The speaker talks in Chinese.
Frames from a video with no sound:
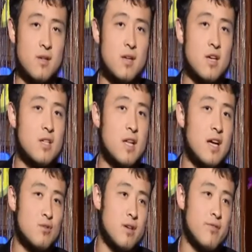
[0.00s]
也拿
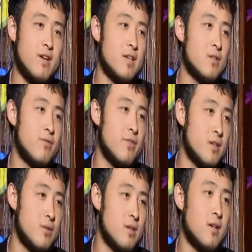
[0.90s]
了非常非
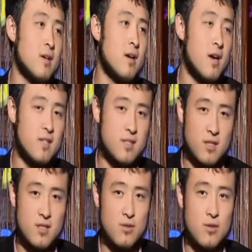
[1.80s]
常多的 h a 斯 i
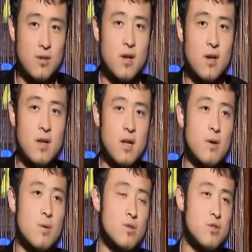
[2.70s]
的证据来
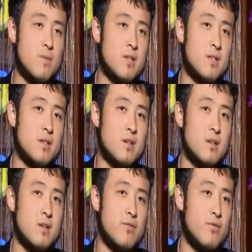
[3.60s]
为我们说明这
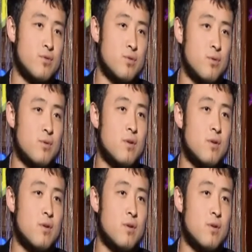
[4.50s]
个服从